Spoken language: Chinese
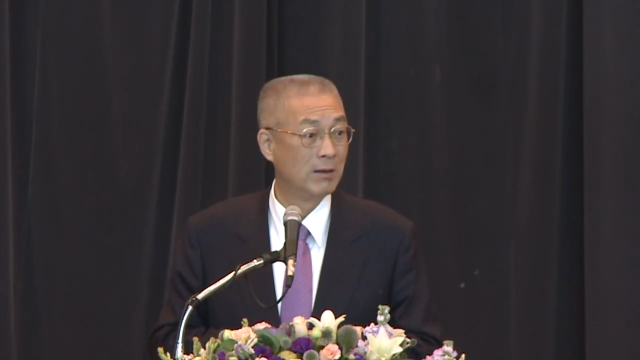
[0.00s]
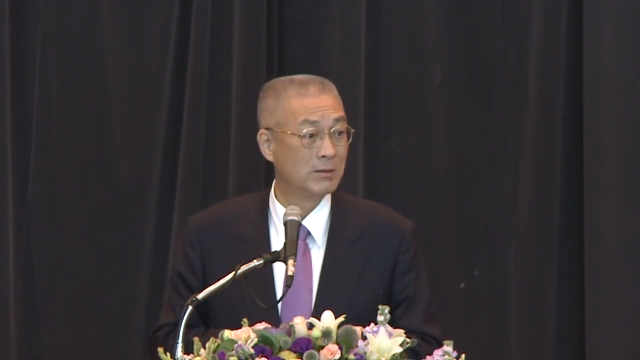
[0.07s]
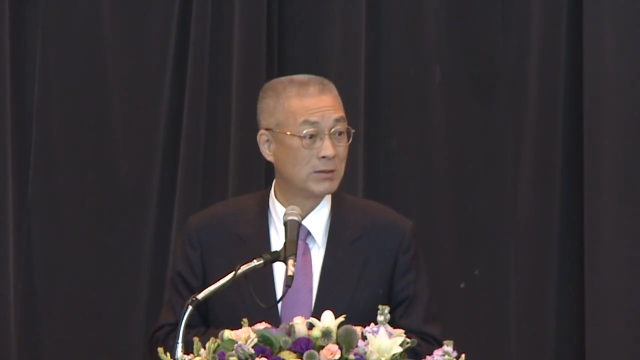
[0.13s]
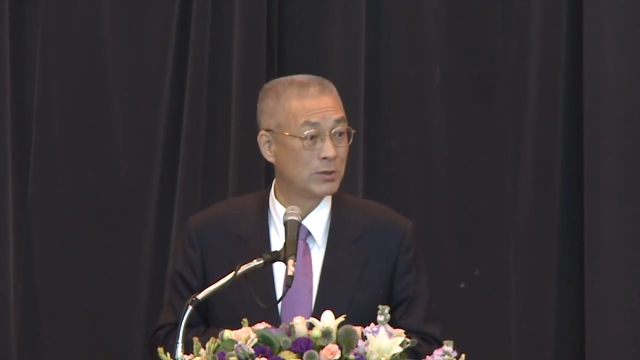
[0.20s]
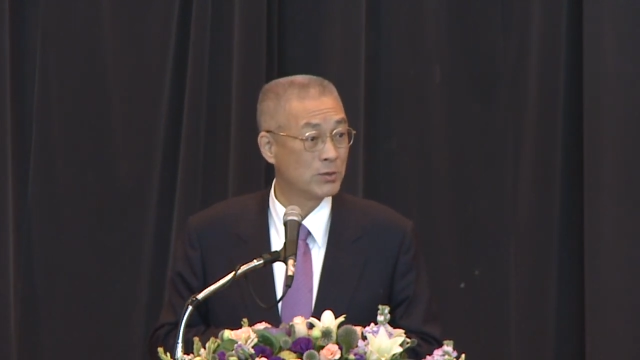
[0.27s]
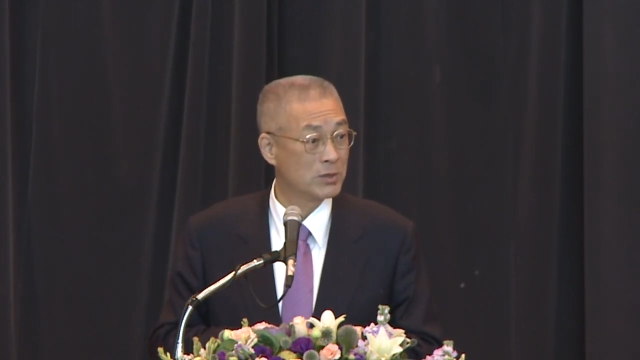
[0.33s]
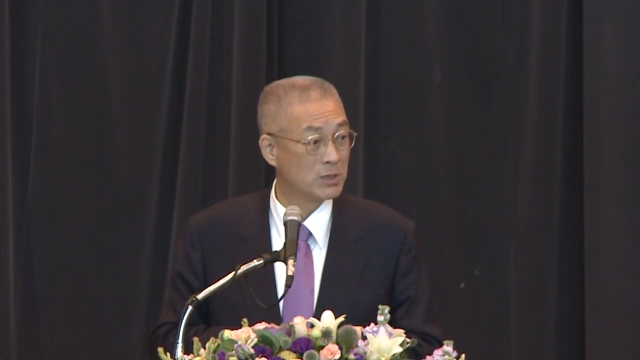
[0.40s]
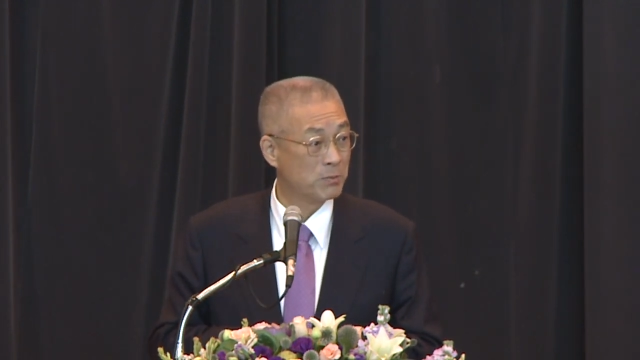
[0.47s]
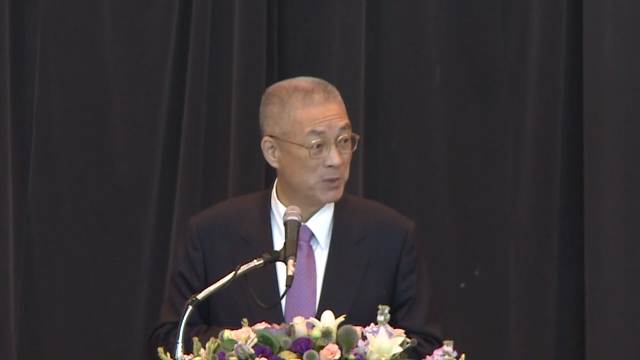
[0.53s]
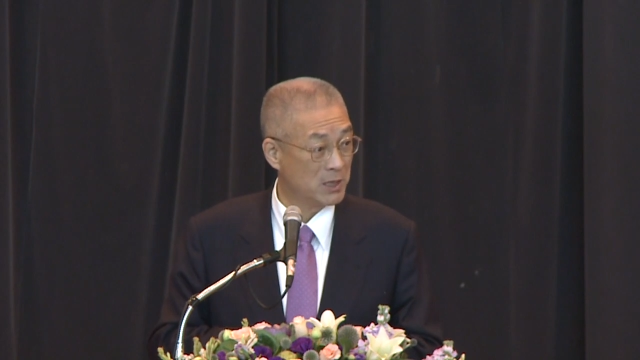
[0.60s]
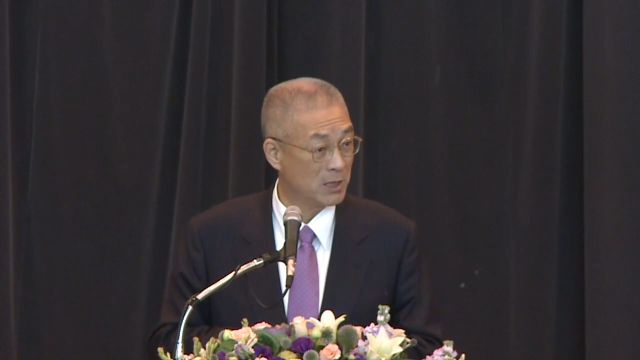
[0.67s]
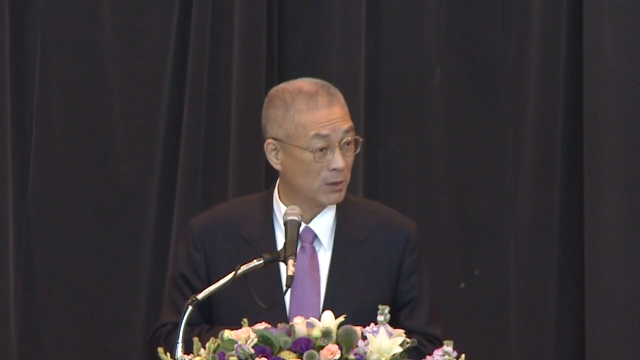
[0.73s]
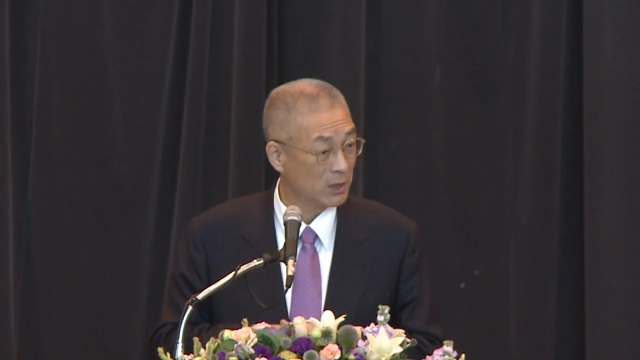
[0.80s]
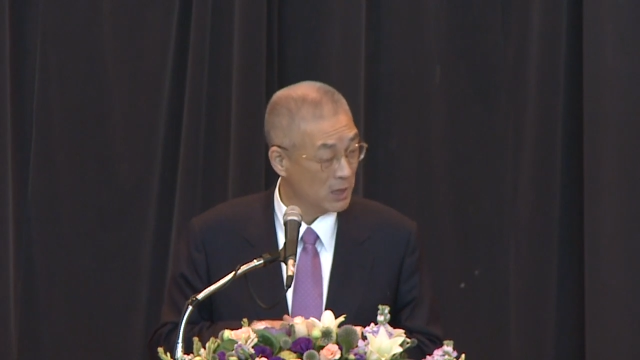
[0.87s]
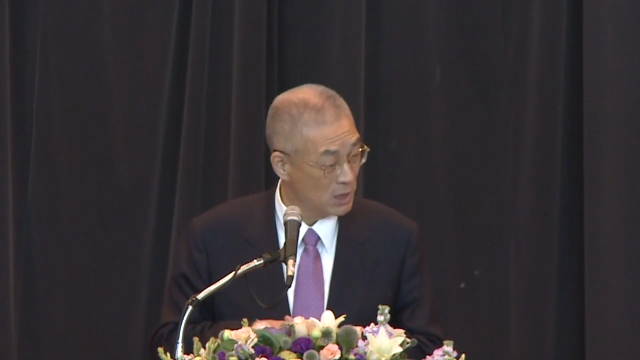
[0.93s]
这就是比
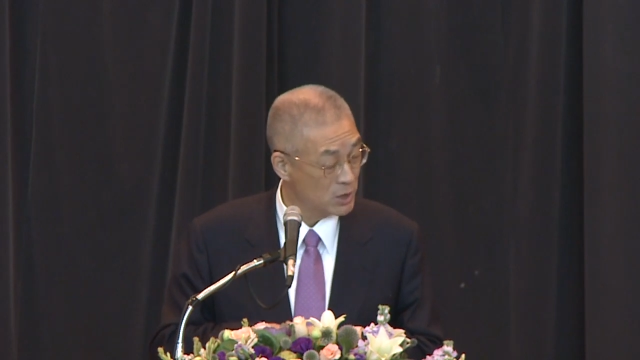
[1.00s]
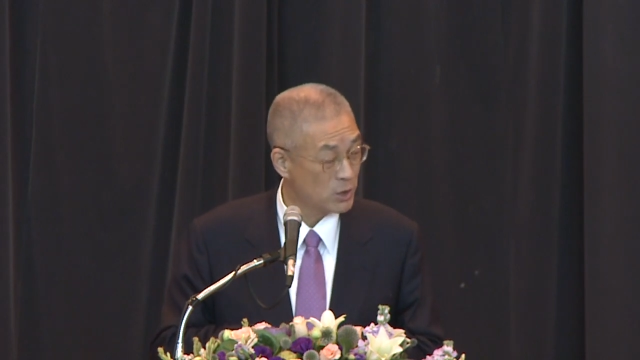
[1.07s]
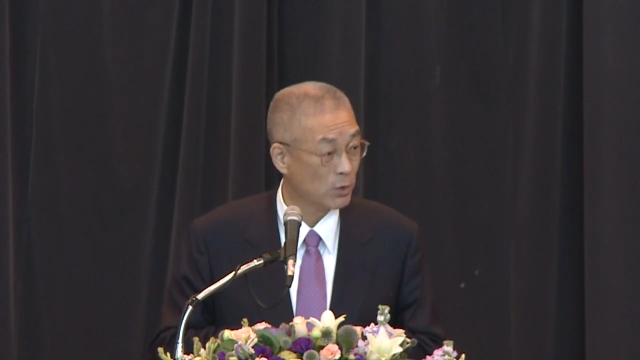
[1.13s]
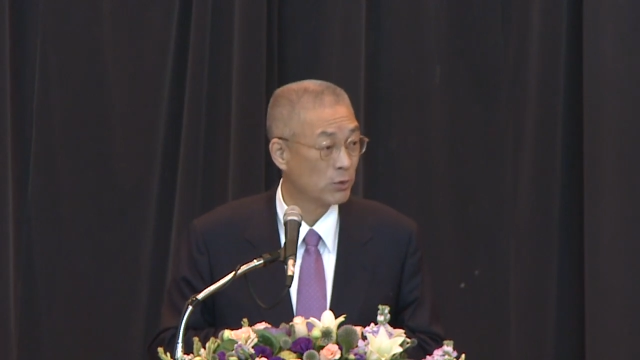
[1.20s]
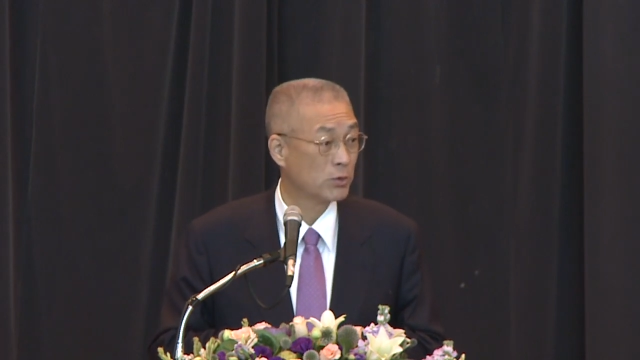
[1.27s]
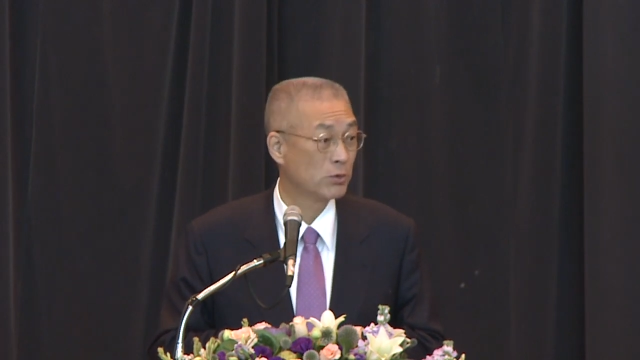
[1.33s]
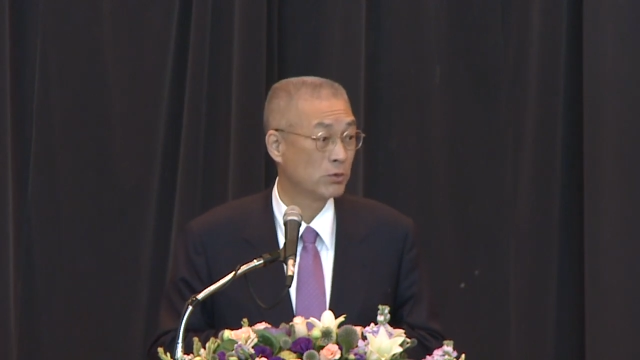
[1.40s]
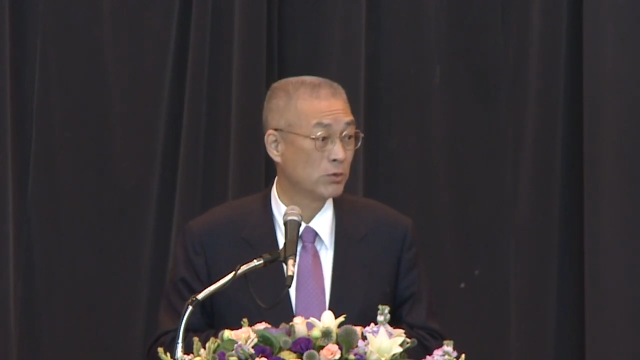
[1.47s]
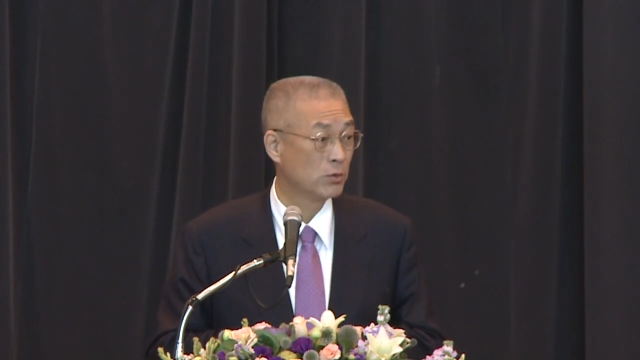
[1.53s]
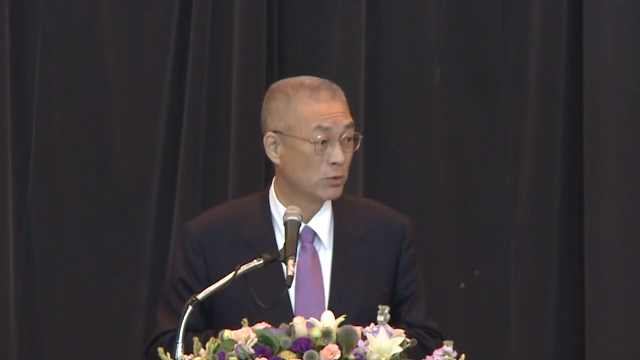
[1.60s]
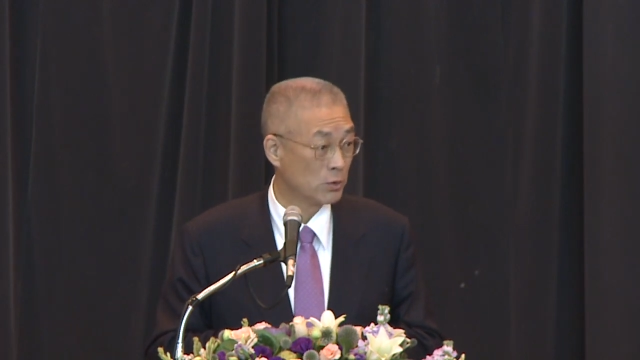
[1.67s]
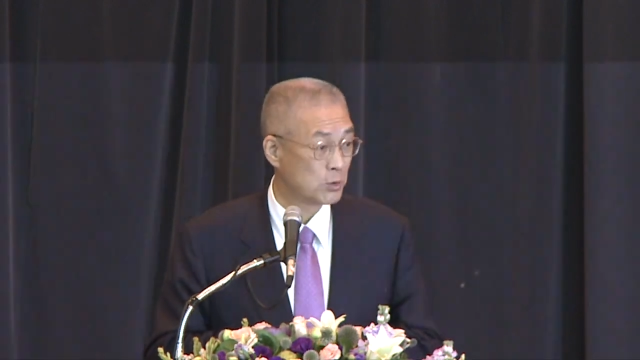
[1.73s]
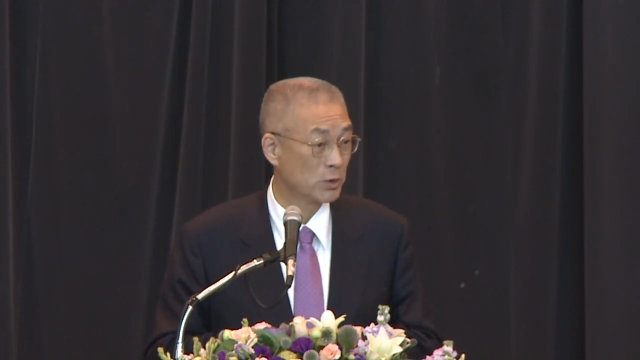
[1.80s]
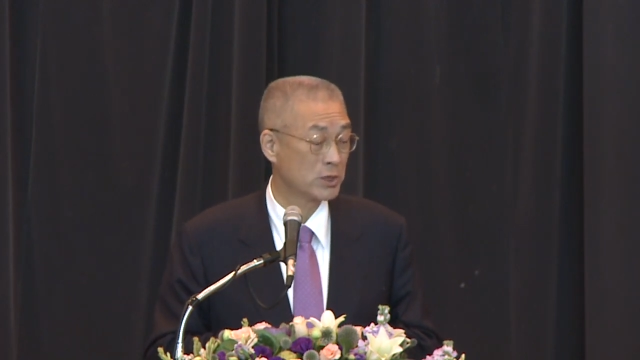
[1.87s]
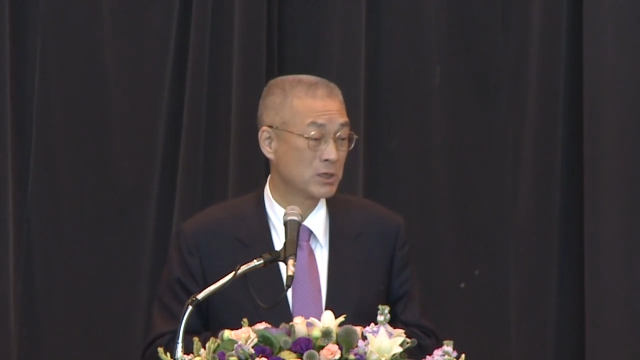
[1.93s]
较低收入
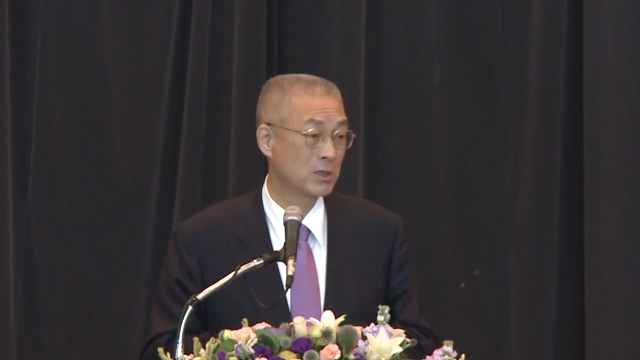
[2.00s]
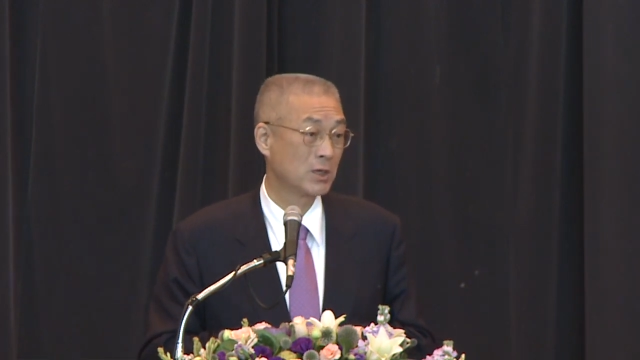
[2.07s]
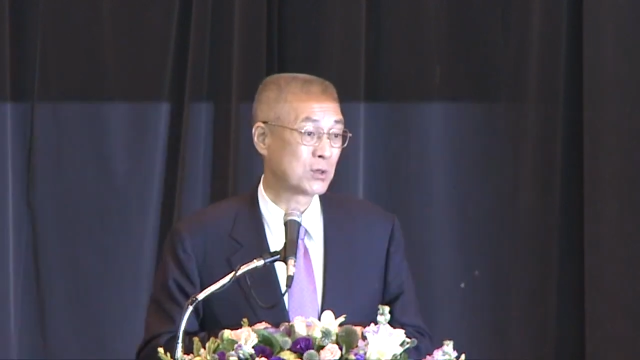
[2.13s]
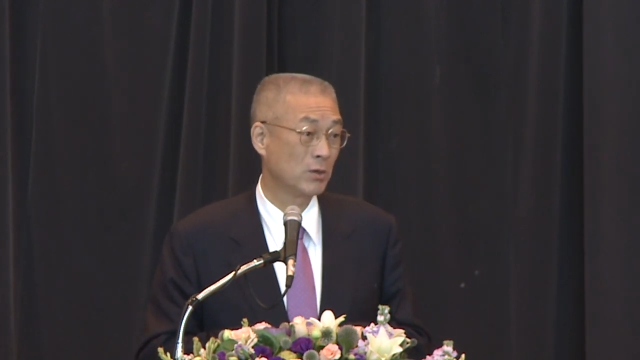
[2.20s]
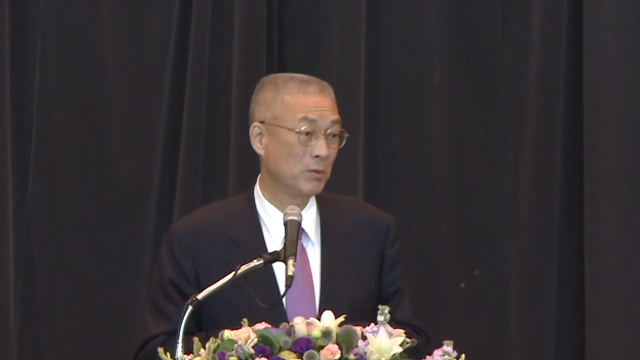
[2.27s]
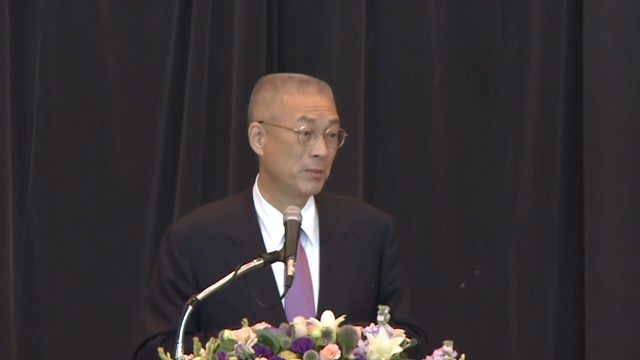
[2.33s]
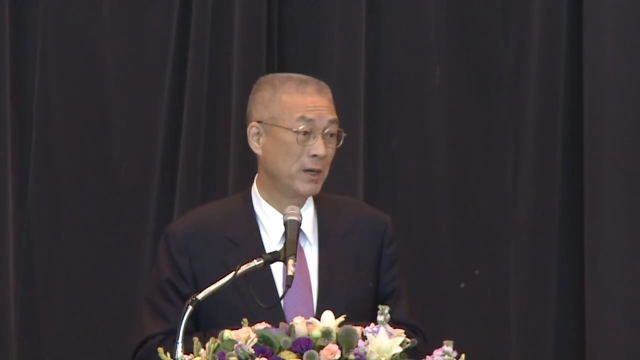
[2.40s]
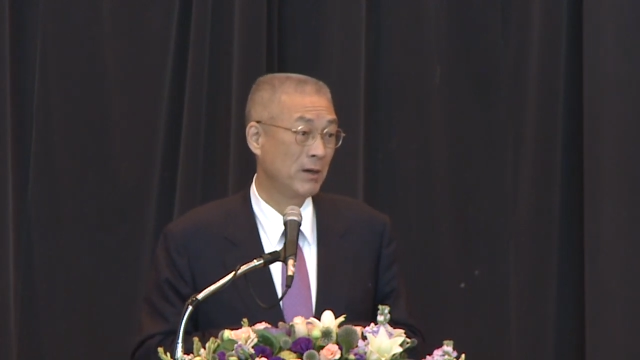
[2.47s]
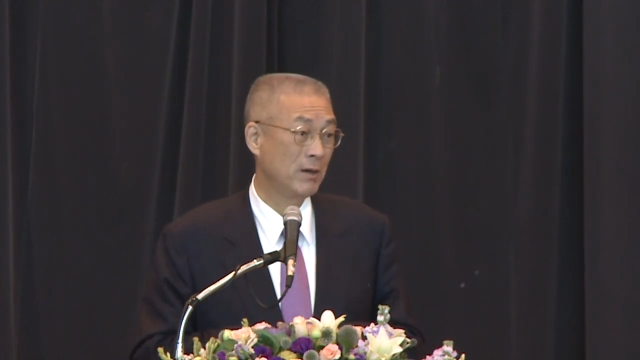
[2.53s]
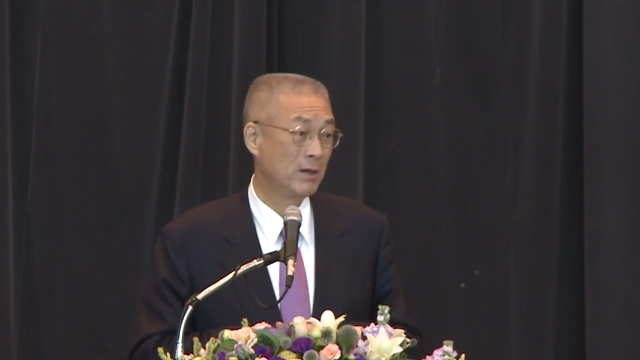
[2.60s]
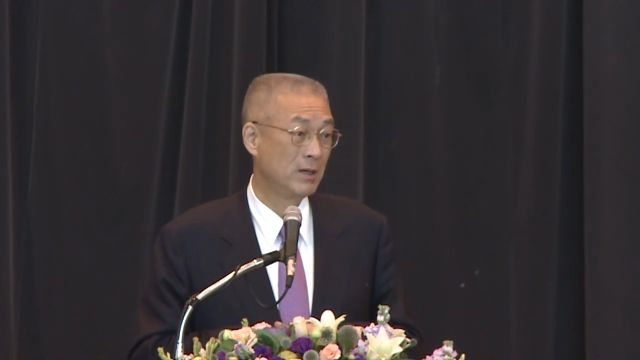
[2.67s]
弱势的同胞。